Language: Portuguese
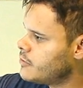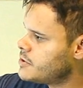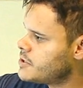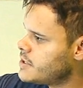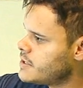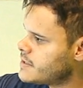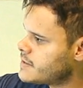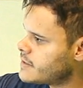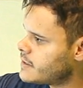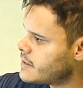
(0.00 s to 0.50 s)

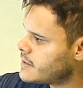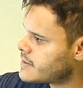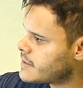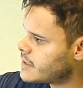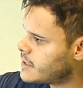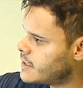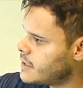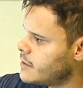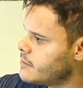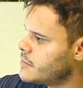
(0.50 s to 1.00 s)
utilizando
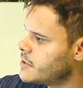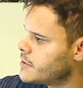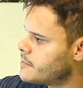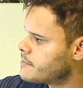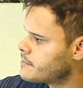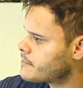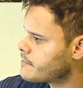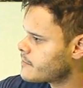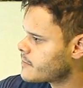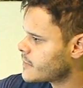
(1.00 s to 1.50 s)
essa câmera.
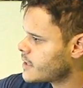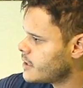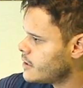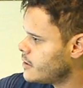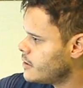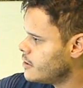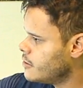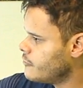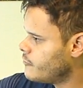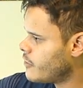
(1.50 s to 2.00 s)

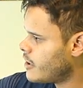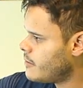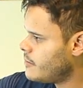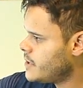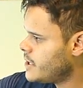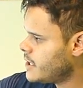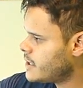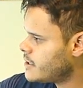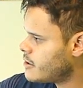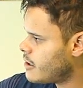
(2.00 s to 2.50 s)
Eu vou
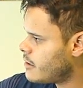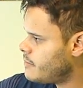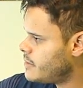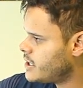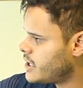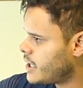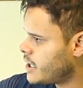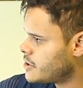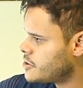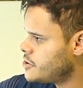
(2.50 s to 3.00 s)
abrir aqui o
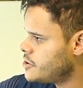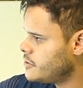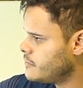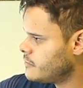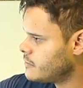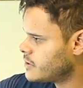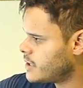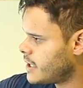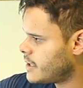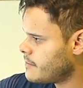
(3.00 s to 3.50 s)

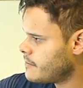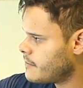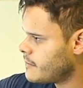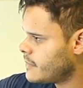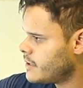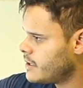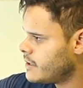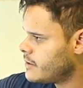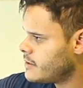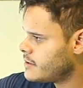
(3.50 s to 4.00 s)
aplicativo, tá?
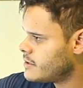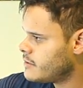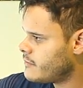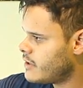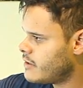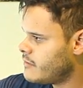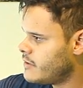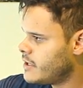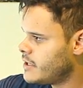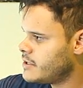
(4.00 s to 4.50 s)
Você
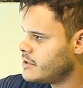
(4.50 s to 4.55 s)
vai